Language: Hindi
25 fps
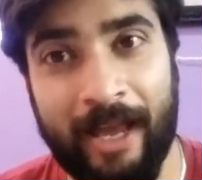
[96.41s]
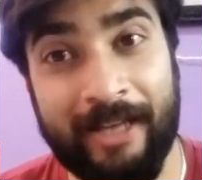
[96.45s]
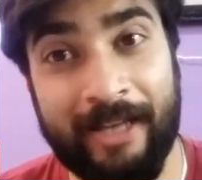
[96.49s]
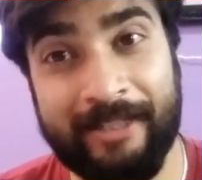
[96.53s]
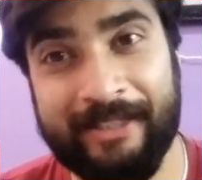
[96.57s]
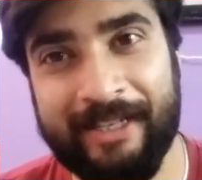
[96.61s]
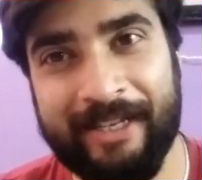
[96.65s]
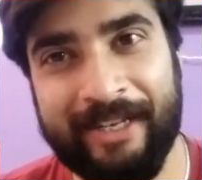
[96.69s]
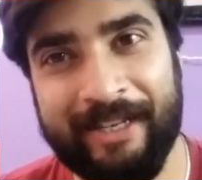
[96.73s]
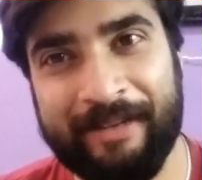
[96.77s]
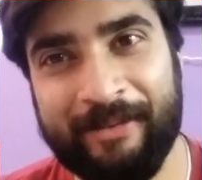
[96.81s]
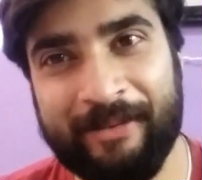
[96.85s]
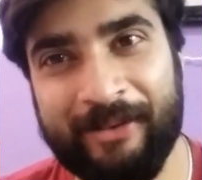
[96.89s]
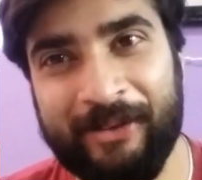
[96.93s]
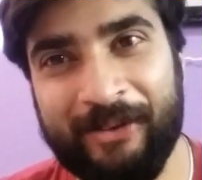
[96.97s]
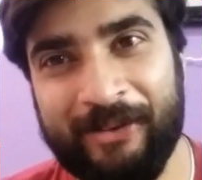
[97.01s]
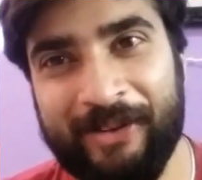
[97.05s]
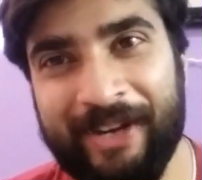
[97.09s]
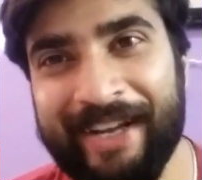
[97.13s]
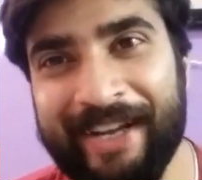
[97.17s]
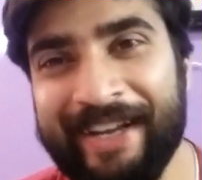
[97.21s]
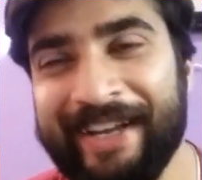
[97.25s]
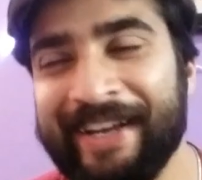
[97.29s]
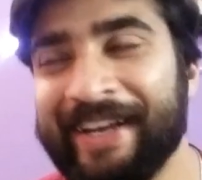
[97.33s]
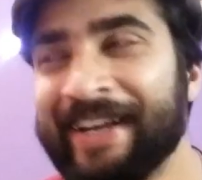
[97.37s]
ऐसा नहीं
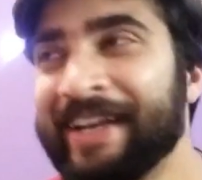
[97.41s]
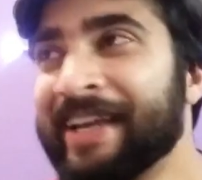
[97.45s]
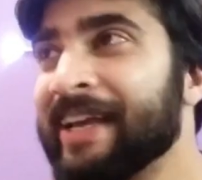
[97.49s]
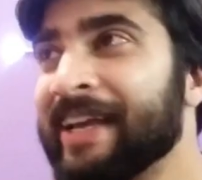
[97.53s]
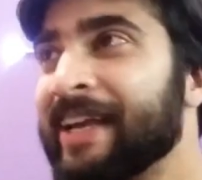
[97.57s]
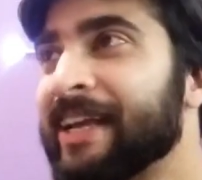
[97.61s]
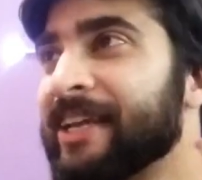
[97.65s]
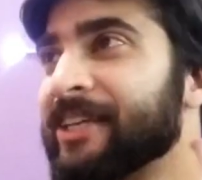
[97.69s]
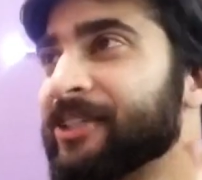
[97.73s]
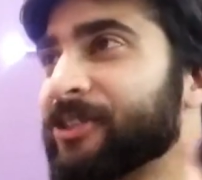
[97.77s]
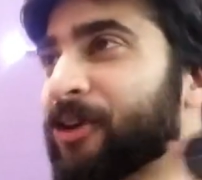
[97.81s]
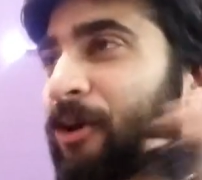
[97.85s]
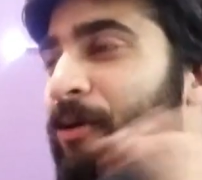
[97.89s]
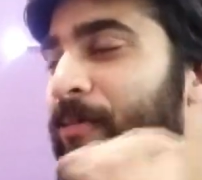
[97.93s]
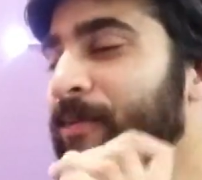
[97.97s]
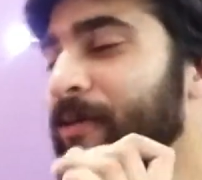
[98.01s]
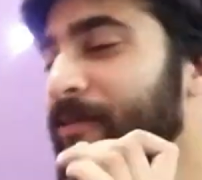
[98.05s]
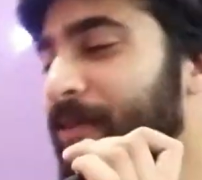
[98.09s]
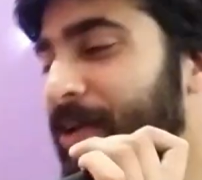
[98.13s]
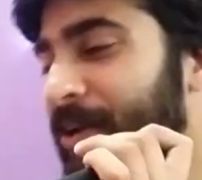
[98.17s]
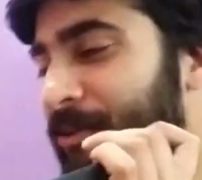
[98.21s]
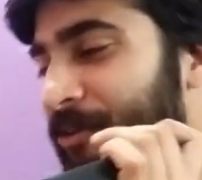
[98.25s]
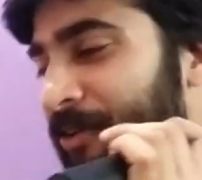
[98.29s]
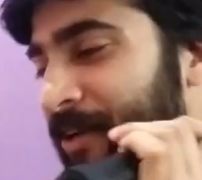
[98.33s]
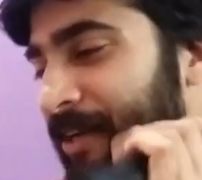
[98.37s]
बोलूँगा शॉमी
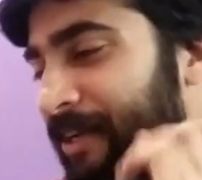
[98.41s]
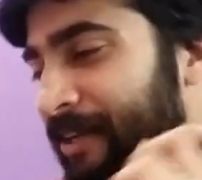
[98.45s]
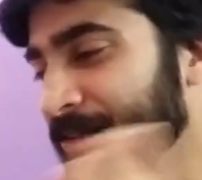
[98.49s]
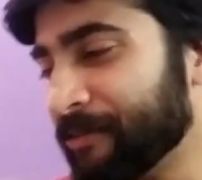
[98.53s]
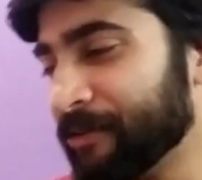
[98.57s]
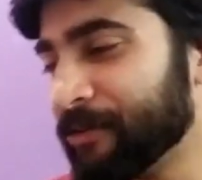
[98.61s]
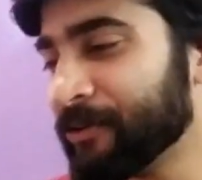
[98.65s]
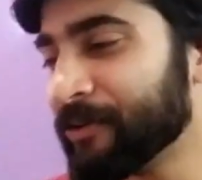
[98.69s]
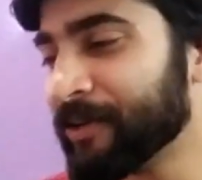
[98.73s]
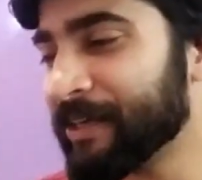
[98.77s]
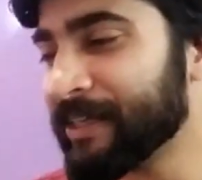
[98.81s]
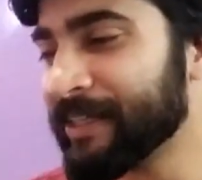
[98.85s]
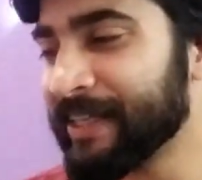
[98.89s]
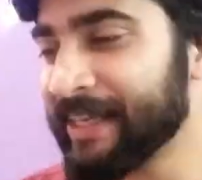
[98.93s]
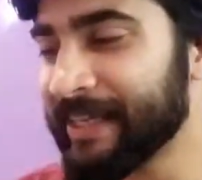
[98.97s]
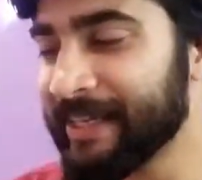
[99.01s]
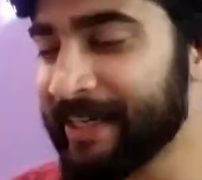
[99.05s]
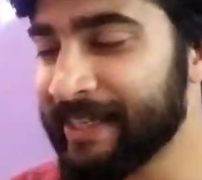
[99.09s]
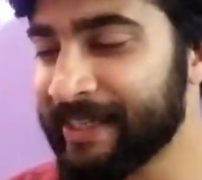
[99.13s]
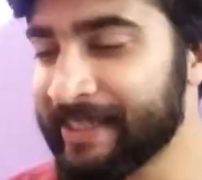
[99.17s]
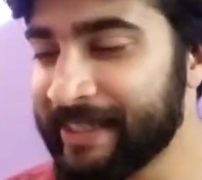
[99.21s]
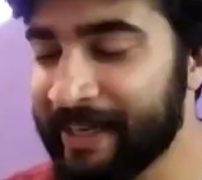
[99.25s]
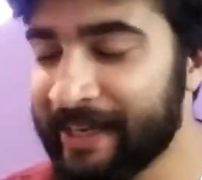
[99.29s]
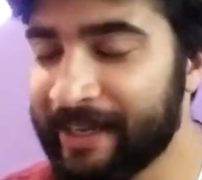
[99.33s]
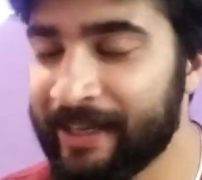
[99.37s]
वालों ने रिव्यू करने के
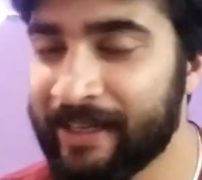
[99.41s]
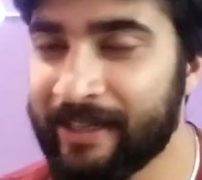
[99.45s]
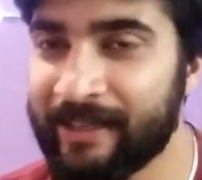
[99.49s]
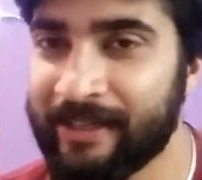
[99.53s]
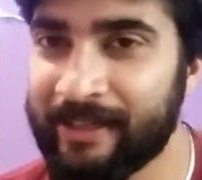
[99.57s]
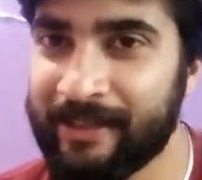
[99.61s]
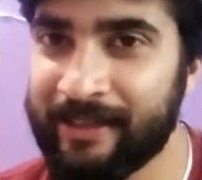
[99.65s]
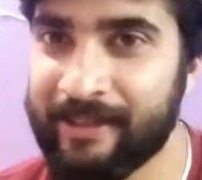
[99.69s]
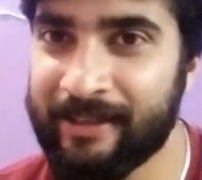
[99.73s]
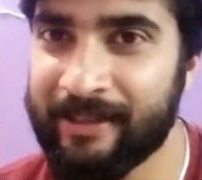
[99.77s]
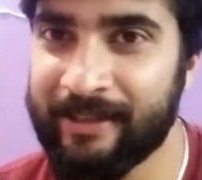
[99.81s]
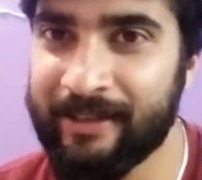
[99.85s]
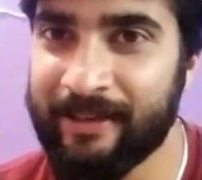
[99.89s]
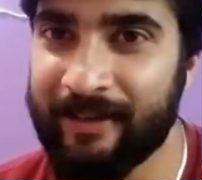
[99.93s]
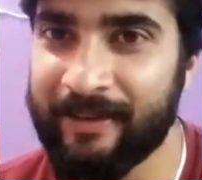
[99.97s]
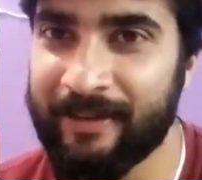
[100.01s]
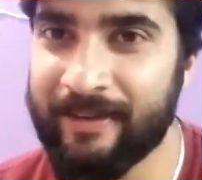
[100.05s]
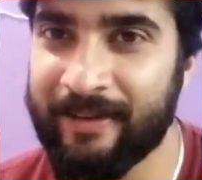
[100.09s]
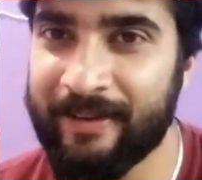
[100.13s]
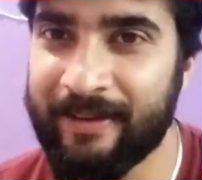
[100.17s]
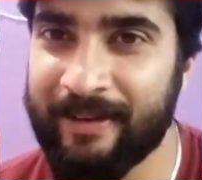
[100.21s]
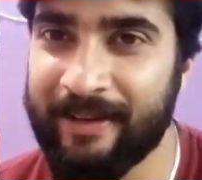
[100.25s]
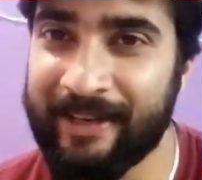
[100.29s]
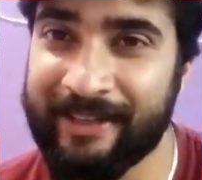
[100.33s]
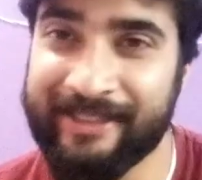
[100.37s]
लिए दिया है
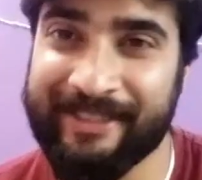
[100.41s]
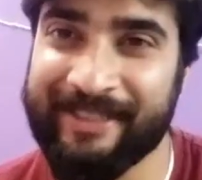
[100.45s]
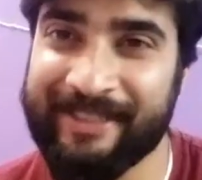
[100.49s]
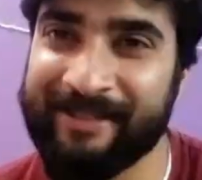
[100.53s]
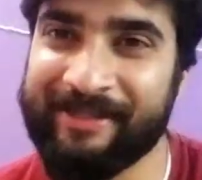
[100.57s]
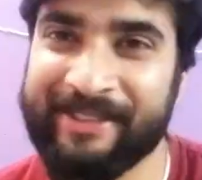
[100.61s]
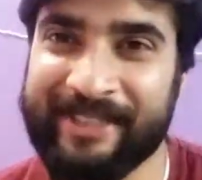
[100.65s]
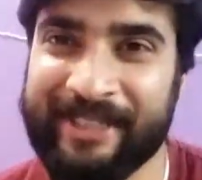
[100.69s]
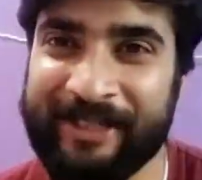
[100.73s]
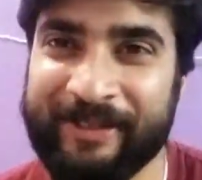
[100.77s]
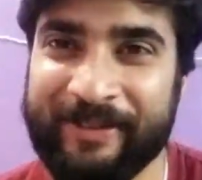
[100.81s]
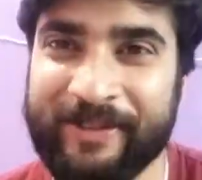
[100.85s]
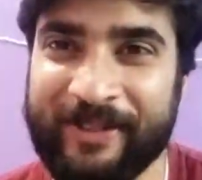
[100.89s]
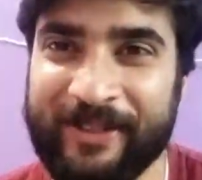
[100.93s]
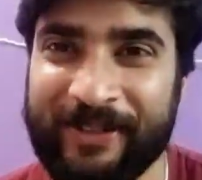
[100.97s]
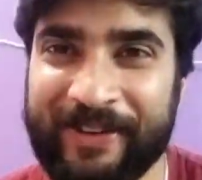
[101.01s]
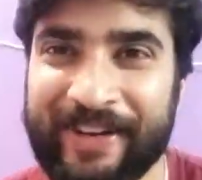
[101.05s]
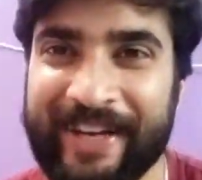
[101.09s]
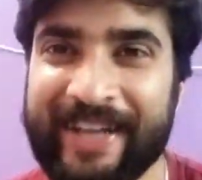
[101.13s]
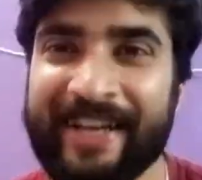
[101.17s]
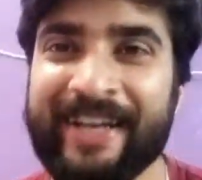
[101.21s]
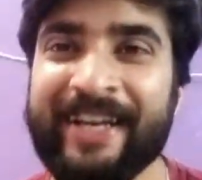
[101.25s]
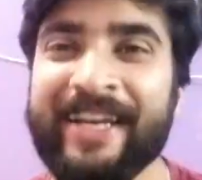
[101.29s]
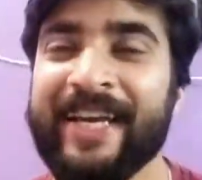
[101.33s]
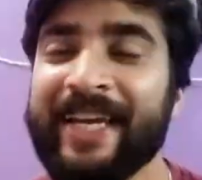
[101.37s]
ऐसा भी नहीं
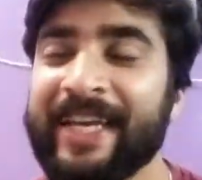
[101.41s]
बोलूँगा